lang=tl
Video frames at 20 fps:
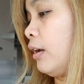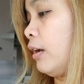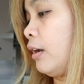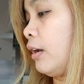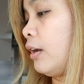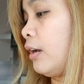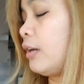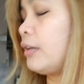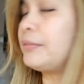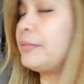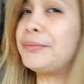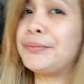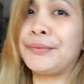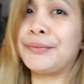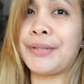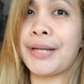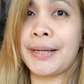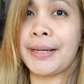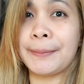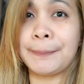And
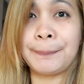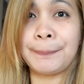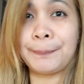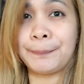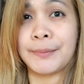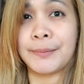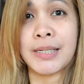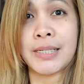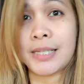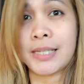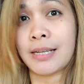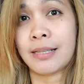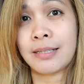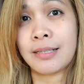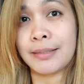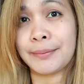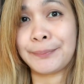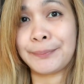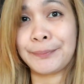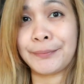that's it.
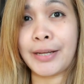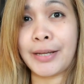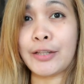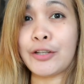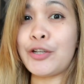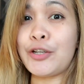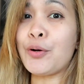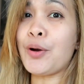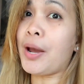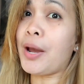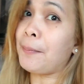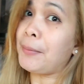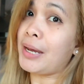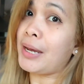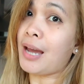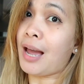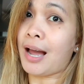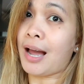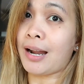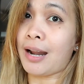Ito yung aming
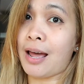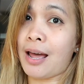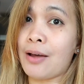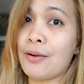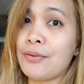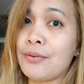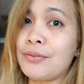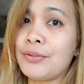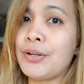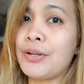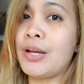araw.